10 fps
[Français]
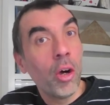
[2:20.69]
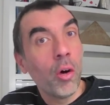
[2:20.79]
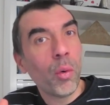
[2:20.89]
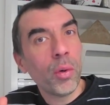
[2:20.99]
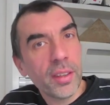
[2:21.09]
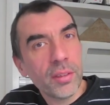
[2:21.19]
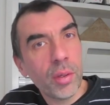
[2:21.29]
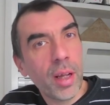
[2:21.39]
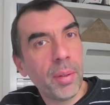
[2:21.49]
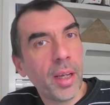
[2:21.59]
On laisse de la
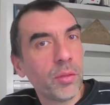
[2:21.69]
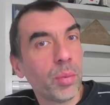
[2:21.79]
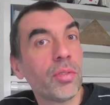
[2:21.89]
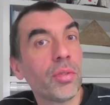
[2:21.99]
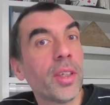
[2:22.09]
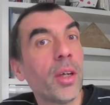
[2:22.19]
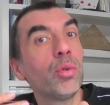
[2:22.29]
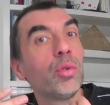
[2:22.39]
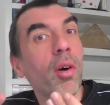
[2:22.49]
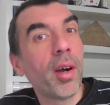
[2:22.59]
place pour si on a le
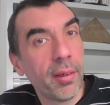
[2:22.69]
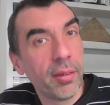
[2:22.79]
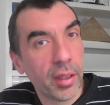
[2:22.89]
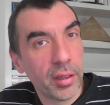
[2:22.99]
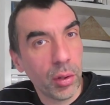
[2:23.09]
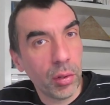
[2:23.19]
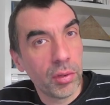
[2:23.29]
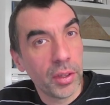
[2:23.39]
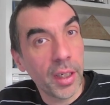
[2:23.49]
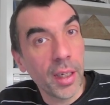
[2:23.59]
temps à la fin d'y
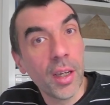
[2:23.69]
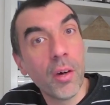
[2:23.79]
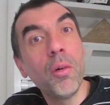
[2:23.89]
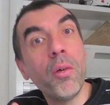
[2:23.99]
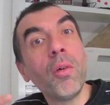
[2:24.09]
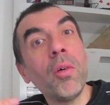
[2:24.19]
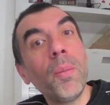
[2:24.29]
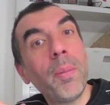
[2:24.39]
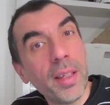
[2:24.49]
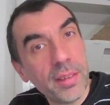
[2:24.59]
revenir. On
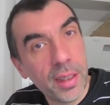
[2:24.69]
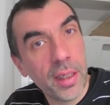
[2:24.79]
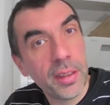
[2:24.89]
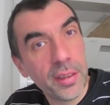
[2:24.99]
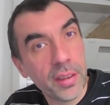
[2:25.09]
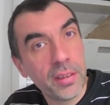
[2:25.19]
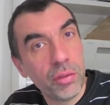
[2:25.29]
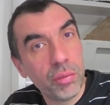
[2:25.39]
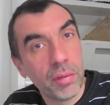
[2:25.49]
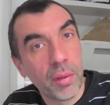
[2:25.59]
passe à un exercice
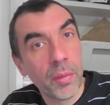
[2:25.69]
suivant.